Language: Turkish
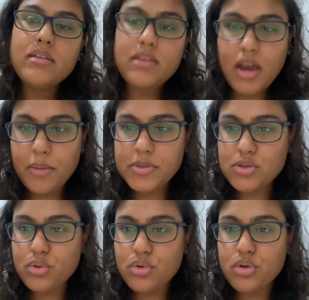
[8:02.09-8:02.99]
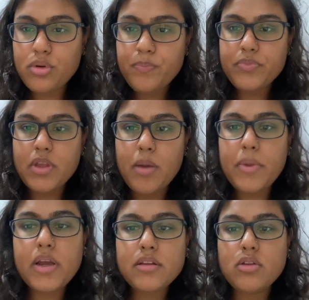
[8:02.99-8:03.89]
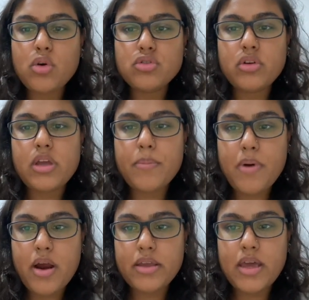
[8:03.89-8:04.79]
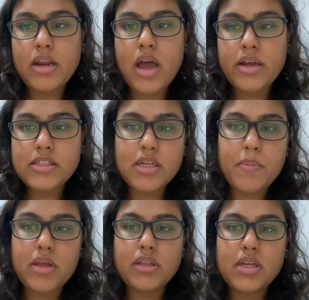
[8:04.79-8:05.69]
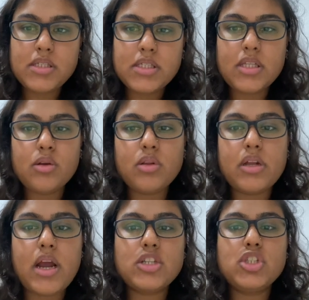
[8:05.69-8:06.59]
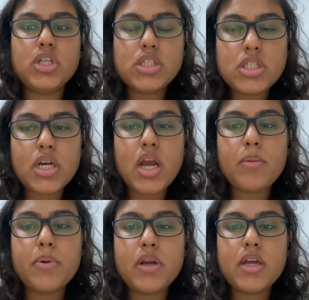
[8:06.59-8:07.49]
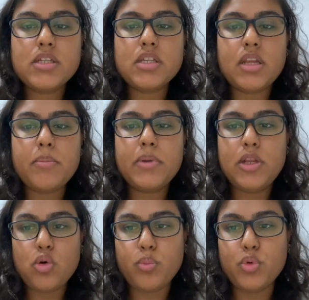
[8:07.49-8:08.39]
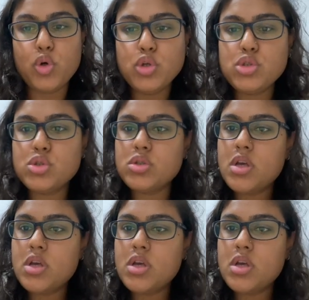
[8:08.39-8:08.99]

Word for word: Diğer bir soru, Amerika'da doktora yaparken aynı zamanda asistan olarak çalışarak para kazanabiliyor muyuz?